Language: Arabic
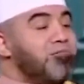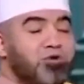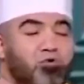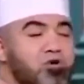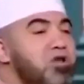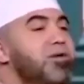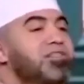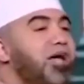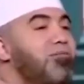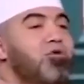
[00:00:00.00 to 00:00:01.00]
بكل ما
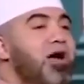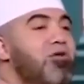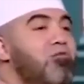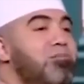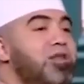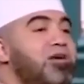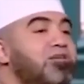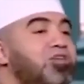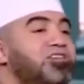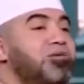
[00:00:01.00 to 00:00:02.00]
تحمله أول من
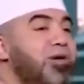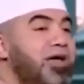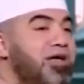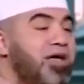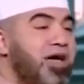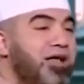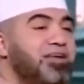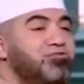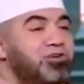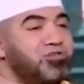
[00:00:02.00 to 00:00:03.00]
يختصما
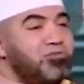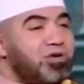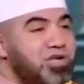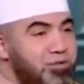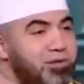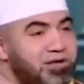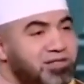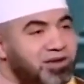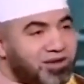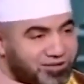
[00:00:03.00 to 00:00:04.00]
الأزواج يوم القيامة بين
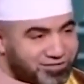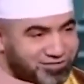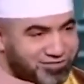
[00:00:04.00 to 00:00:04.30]
يدي الله